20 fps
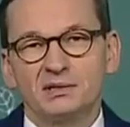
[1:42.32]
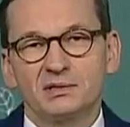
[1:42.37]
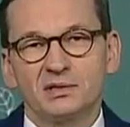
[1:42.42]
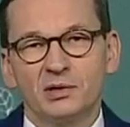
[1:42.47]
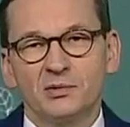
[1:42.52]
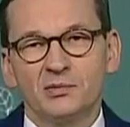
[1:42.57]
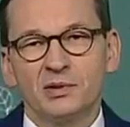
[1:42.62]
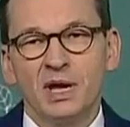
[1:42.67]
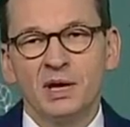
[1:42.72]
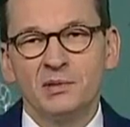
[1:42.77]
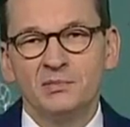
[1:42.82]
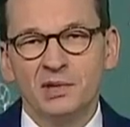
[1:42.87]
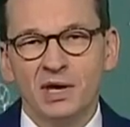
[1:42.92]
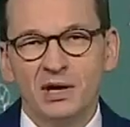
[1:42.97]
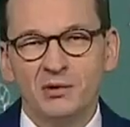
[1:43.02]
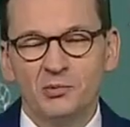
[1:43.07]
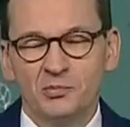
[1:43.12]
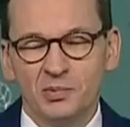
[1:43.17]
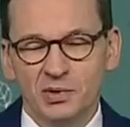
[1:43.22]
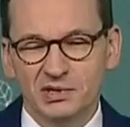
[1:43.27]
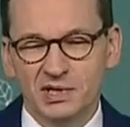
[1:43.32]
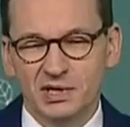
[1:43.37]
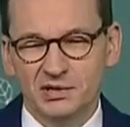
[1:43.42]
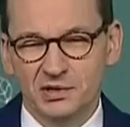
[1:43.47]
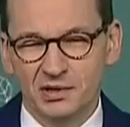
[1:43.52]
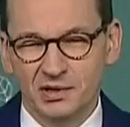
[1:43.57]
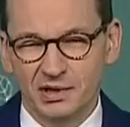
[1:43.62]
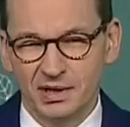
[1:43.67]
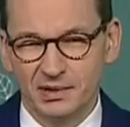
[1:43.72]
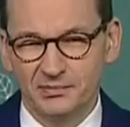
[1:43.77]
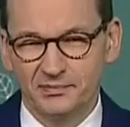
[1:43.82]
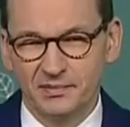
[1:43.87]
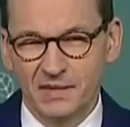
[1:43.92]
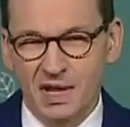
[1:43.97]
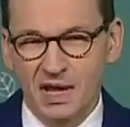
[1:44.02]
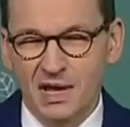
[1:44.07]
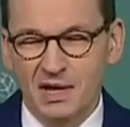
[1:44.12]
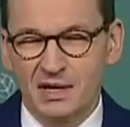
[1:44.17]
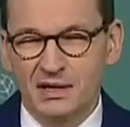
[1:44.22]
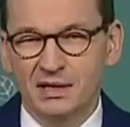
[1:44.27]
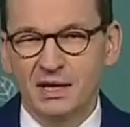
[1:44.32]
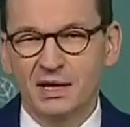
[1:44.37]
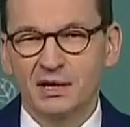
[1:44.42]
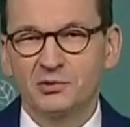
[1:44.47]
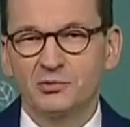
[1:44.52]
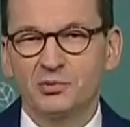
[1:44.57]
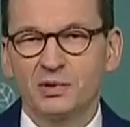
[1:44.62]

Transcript: są najmniej uposażone, te,